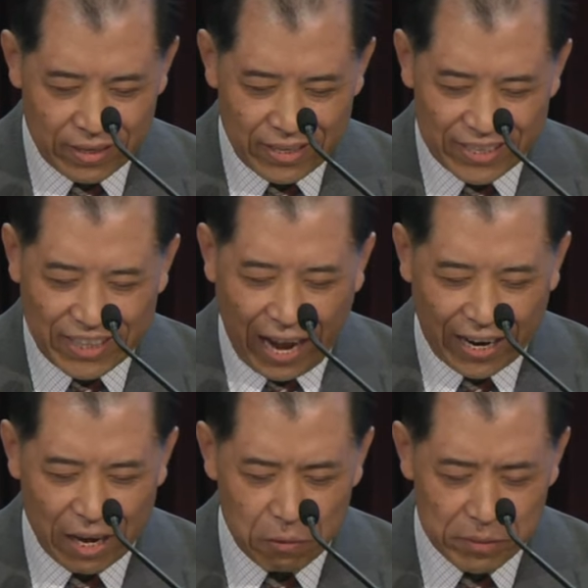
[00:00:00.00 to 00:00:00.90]
也打
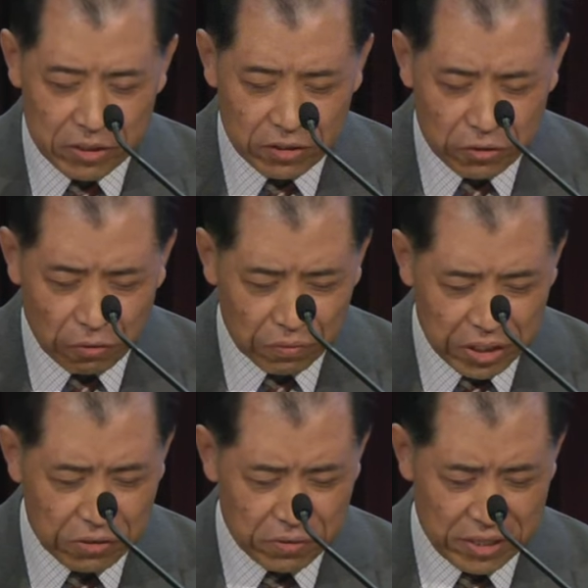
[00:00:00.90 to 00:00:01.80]
开我们众弟
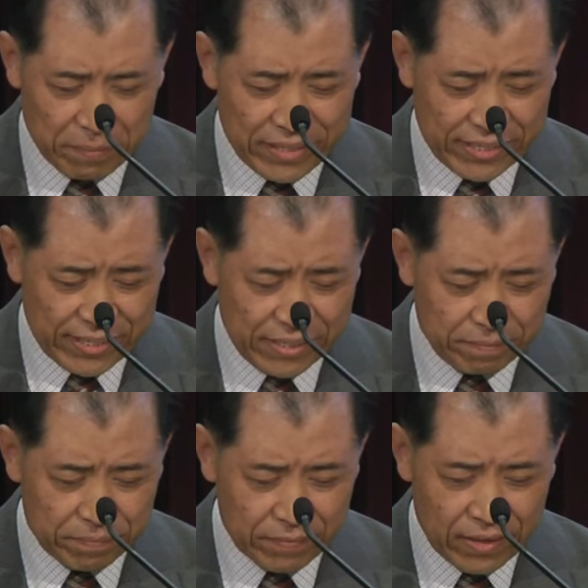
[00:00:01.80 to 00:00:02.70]
兄姐妹的心，